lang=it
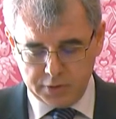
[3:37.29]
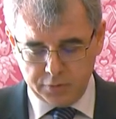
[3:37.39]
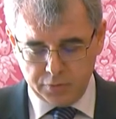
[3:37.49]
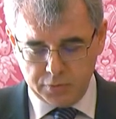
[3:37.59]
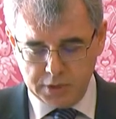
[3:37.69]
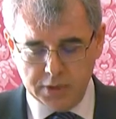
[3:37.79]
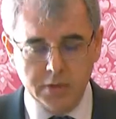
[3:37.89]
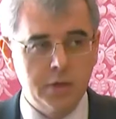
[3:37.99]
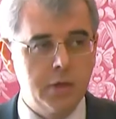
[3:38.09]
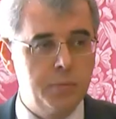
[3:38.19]

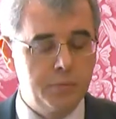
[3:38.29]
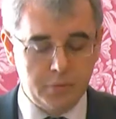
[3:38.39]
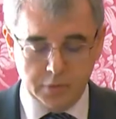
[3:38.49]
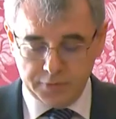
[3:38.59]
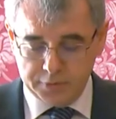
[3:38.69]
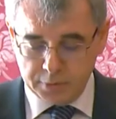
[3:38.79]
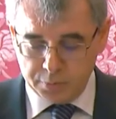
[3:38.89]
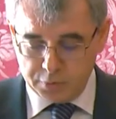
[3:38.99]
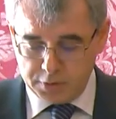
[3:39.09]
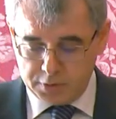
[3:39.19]
risultati dal punto di vista
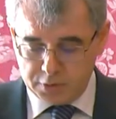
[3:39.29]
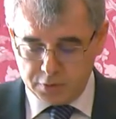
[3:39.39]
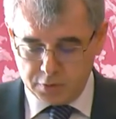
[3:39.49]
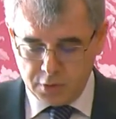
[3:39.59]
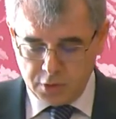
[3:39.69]
politico,